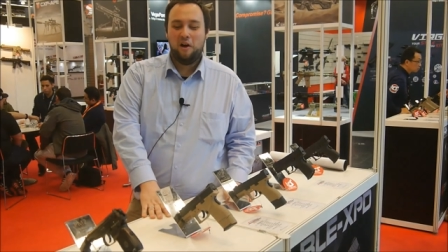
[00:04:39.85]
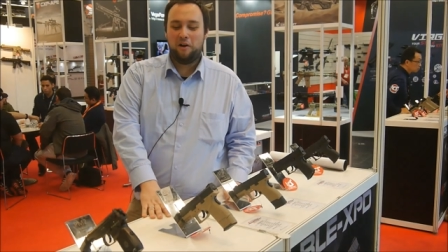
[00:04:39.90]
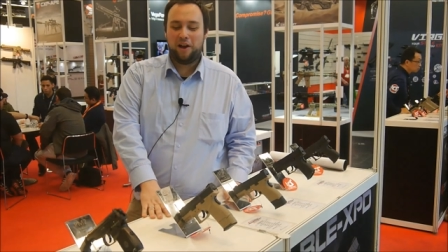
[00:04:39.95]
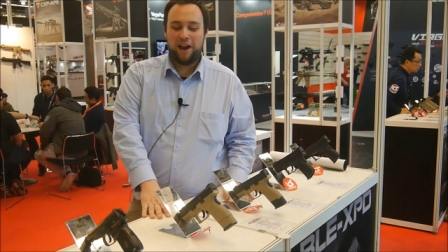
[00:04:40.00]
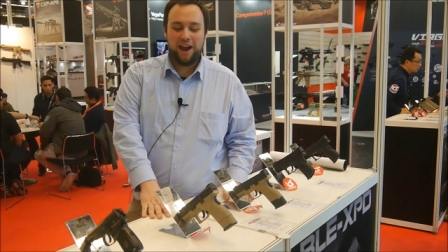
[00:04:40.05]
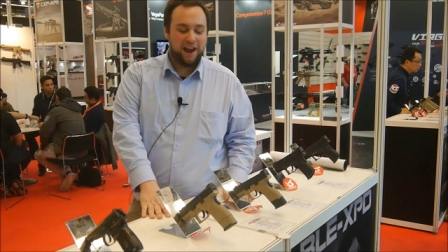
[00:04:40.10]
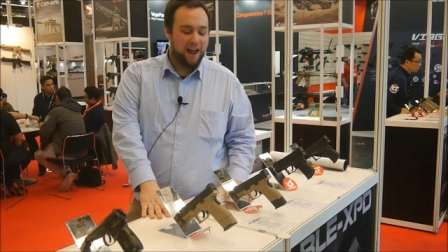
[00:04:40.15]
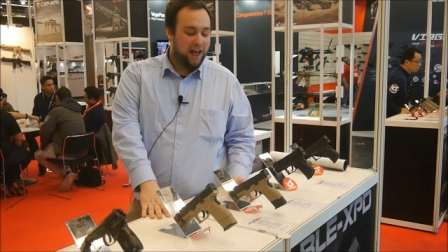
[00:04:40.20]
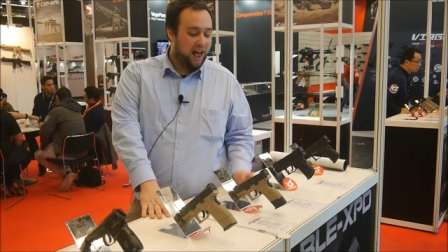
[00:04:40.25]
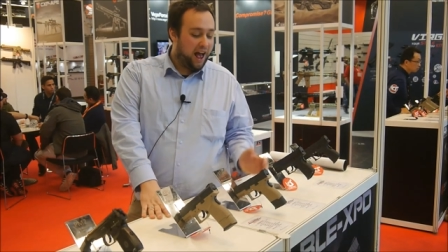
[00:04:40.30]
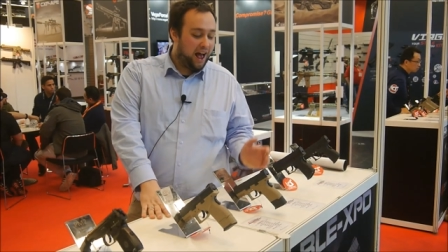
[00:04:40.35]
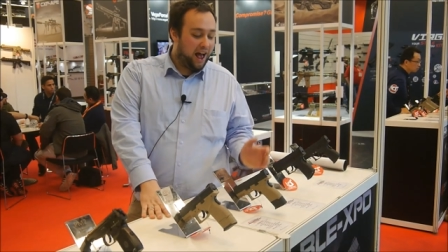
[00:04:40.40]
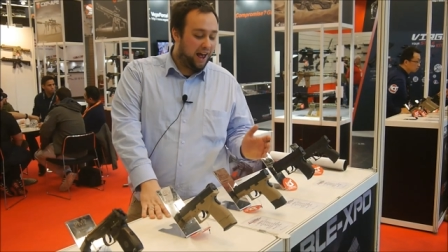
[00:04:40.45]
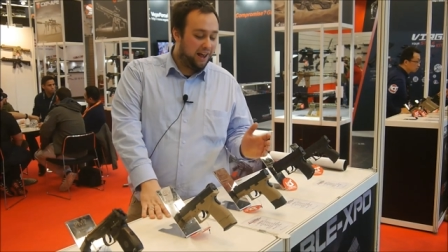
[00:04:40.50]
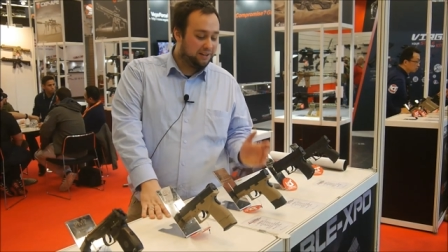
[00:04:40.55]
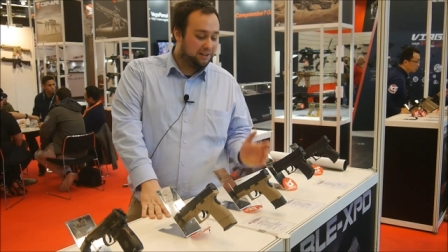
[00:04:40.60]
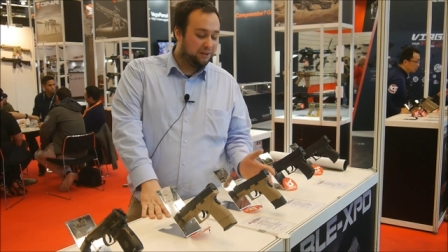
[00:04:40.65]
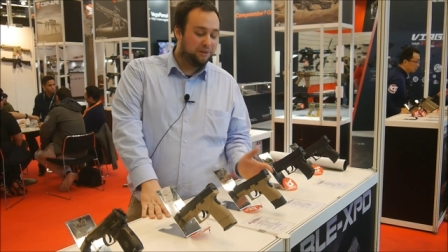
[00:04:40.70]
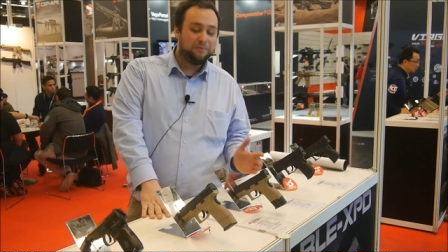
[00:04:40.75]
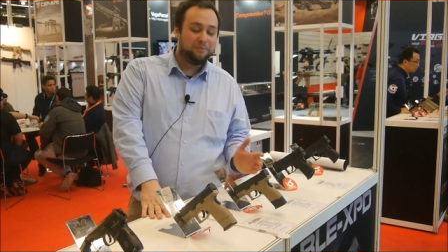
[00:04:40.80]
okay,
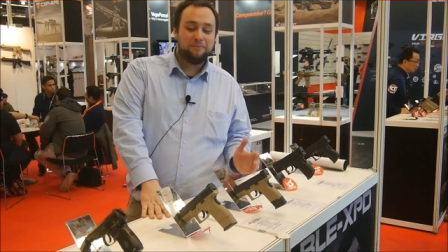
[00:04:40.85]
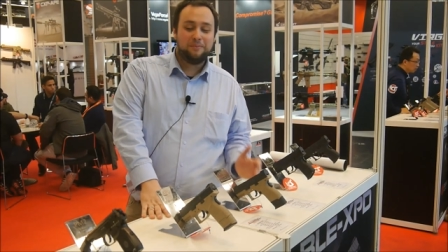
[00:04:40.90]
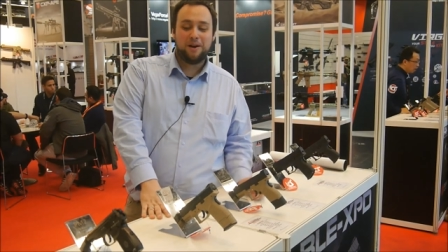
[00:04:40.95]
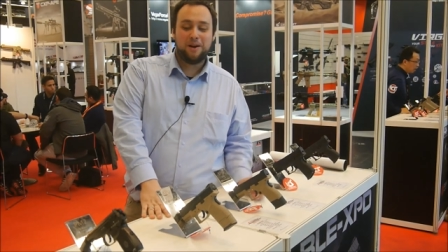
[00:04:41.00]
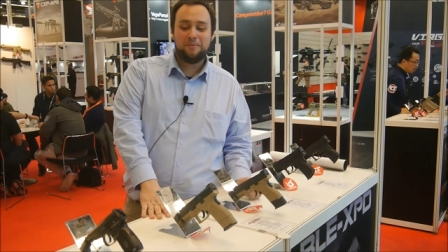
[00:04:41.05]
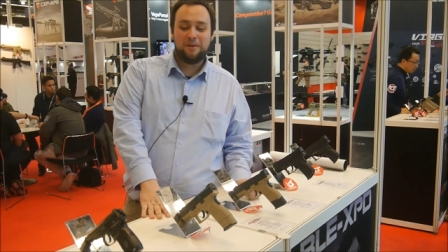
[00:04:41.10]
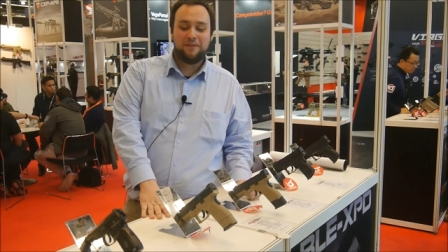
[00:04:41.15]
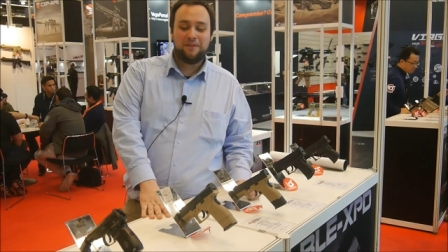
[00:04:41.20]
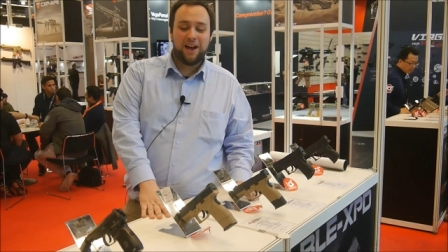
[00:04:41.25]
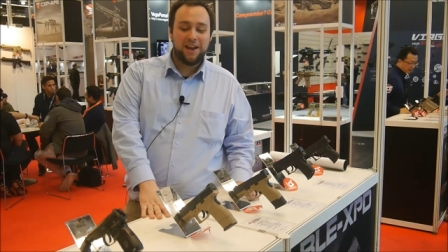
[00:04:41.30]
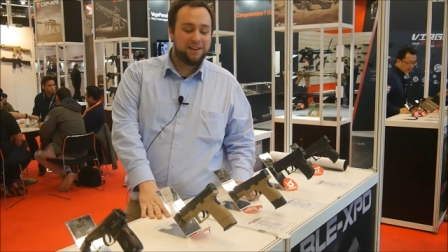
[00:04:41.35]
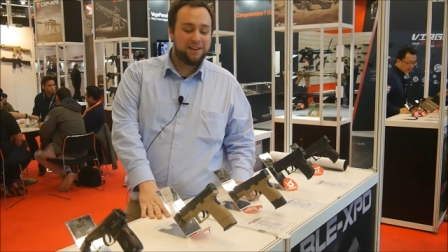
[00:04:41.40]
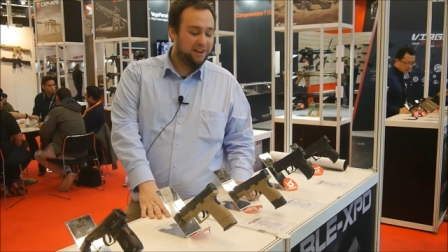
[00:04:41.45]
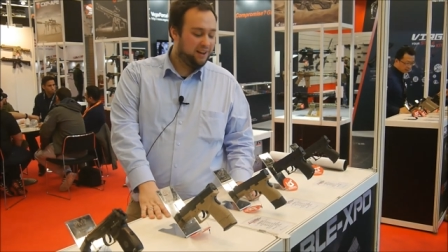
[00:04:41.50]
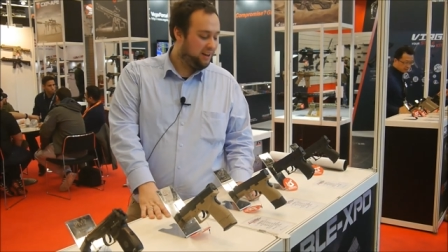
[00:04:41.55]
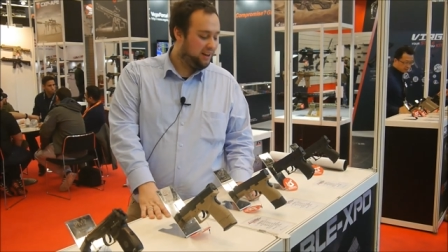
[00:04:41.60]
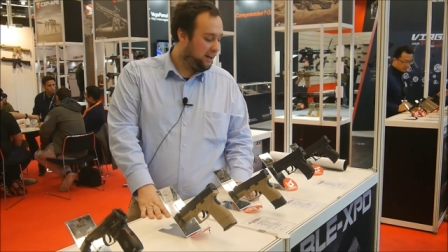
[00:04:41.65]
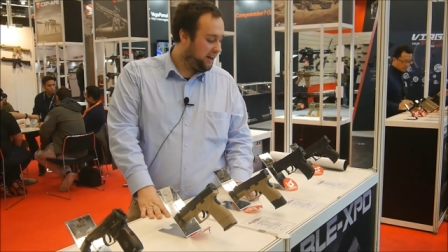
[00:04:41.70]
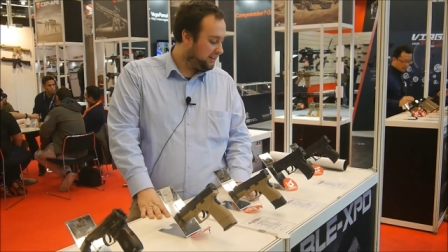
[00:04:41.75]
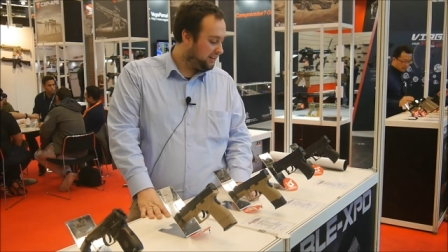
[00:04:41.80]
also machen wir
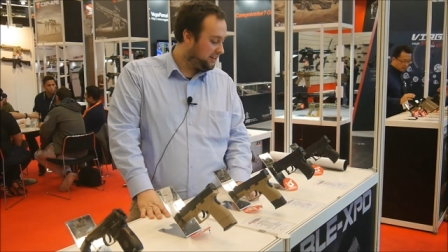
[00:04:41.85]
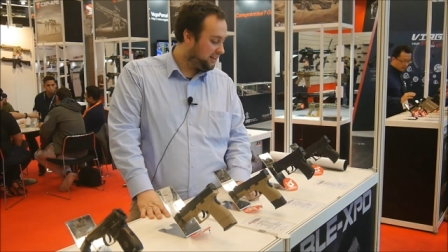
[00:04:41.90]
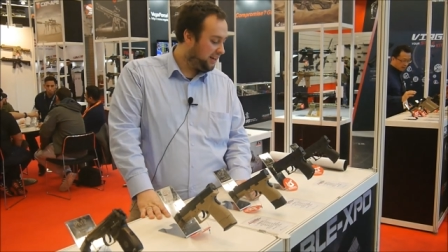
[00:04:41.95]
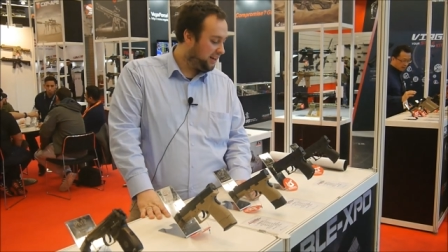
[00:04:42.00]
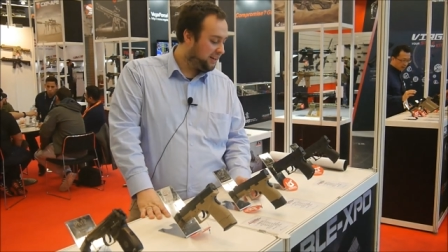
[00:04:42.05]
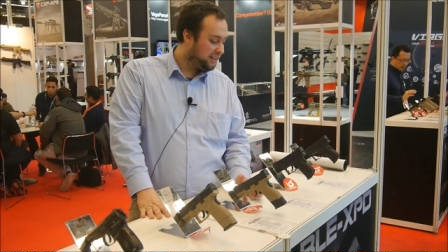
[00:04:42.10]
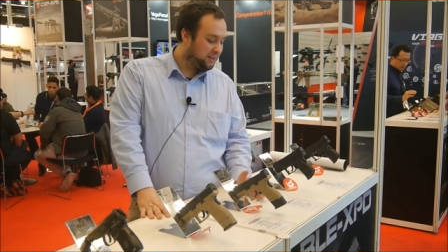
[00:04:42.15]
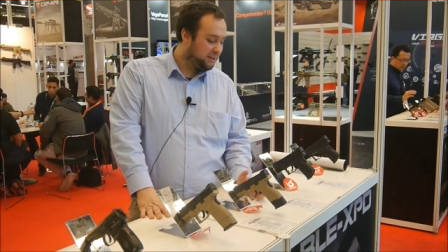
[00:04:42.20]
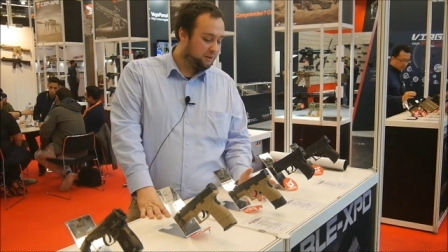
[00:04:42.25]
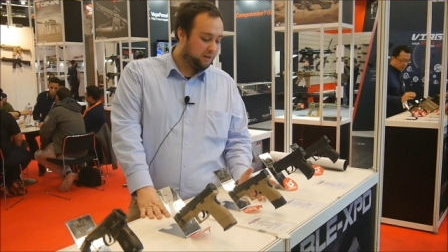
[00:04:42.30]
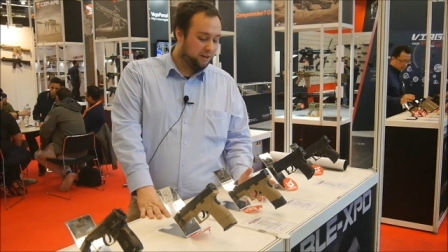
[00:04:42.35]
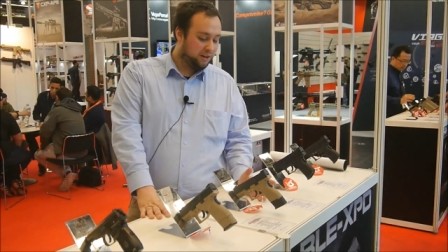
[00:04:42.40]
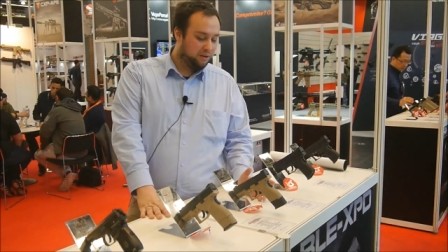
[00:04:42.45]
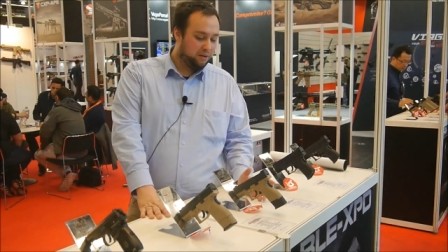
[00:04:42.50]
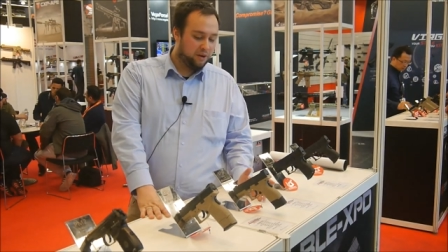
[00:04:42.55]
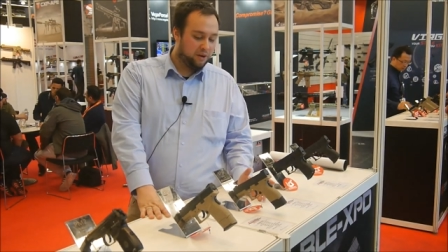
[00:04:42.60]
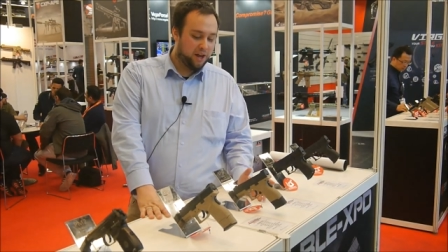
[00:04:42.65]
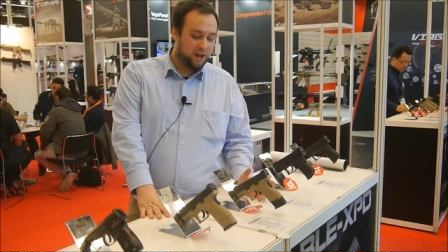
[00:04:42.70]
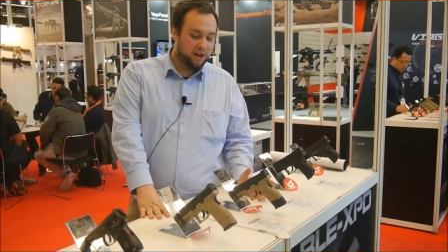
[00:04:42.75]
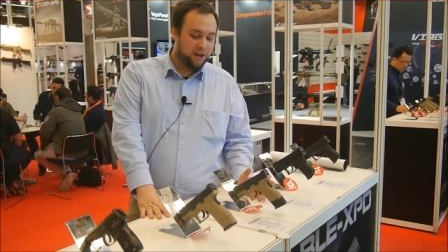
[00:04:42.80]
weiter. ICS
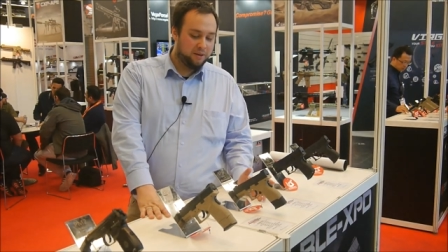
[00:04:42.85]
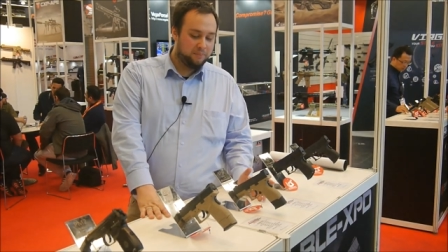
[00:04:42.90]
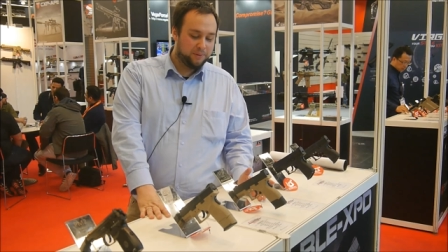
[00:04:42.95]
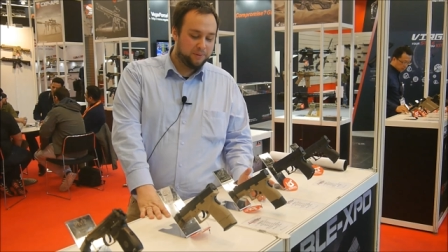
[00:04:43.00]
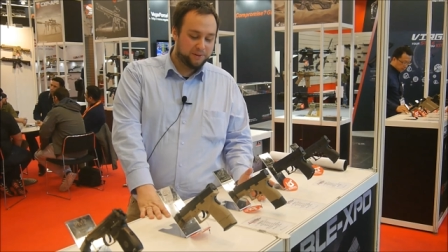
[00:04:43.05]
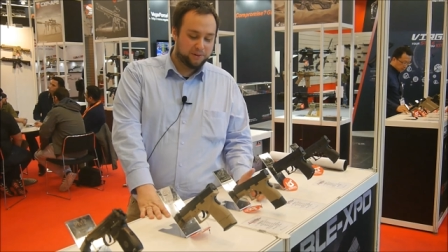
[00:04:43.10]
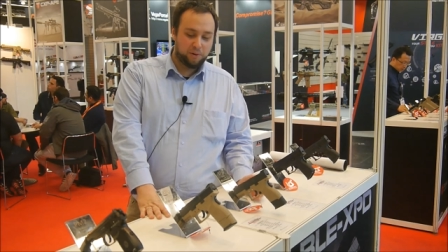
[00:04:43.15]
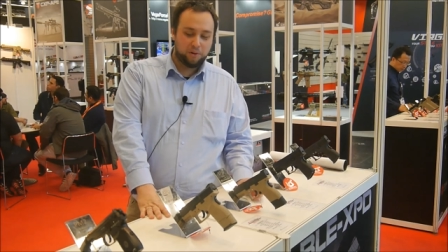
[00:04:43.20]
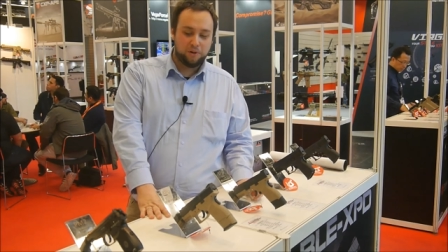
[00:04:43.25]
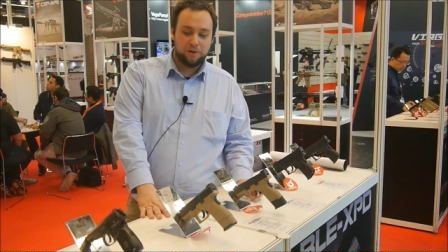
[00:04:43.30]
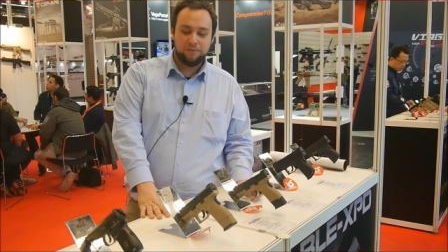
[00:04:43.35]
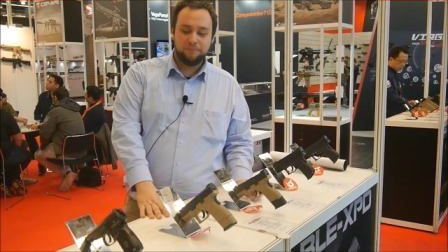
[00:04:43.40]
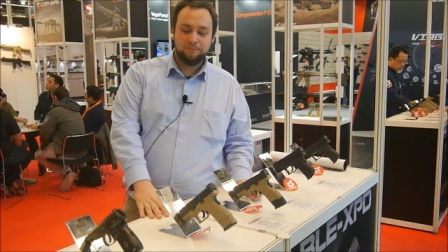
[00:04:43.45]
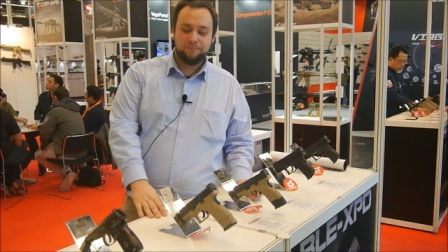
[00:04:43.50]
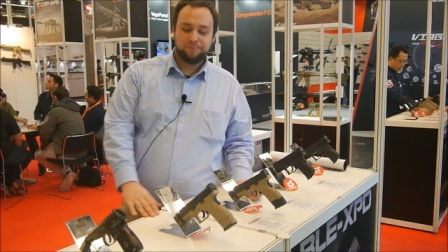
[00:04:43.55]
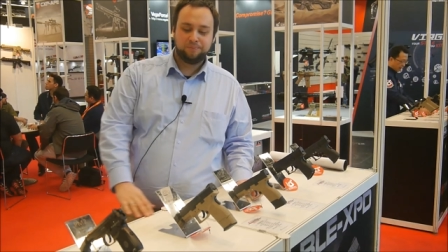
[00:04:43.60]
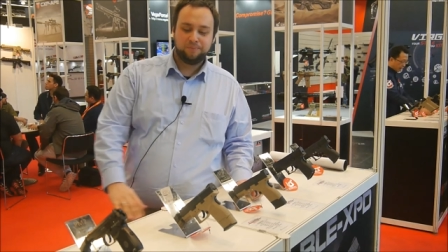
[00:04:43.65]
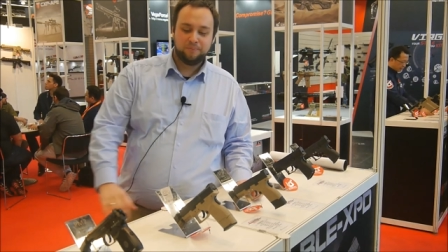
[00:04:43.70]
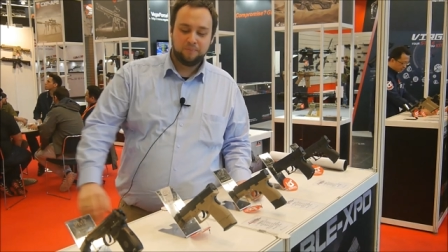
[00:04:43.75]
äh, Pistolen.